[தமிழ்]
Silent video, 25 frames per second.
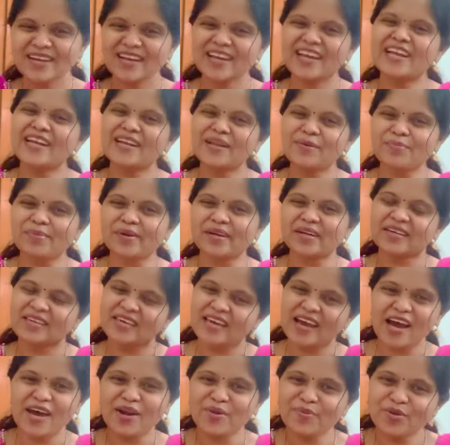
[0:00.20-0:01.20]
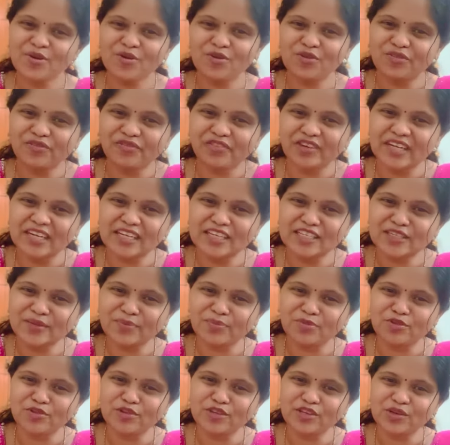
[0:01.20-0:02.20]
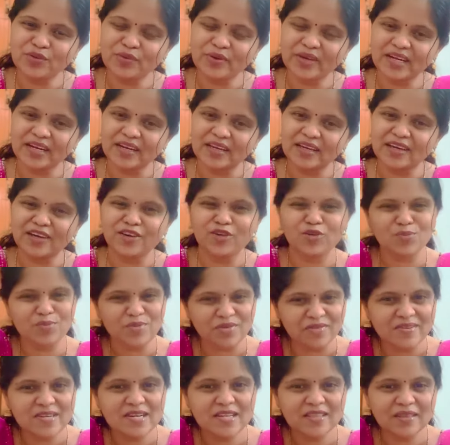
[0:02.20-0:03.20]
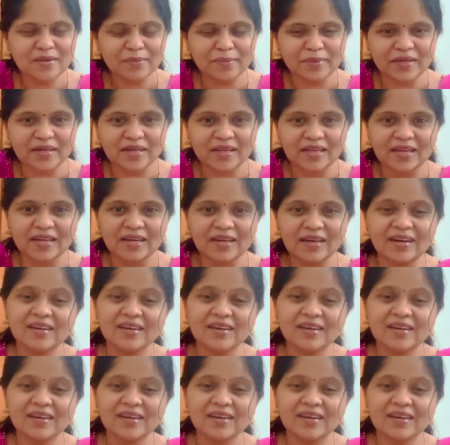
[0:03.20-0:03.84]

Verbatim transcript: என்னப்பா யாருமே உங்கள் ஃபீலிங்ஸை புரிஞ்சுக்கவே இல்லையா ரொம்ப வருத்தப்படுறீங்களா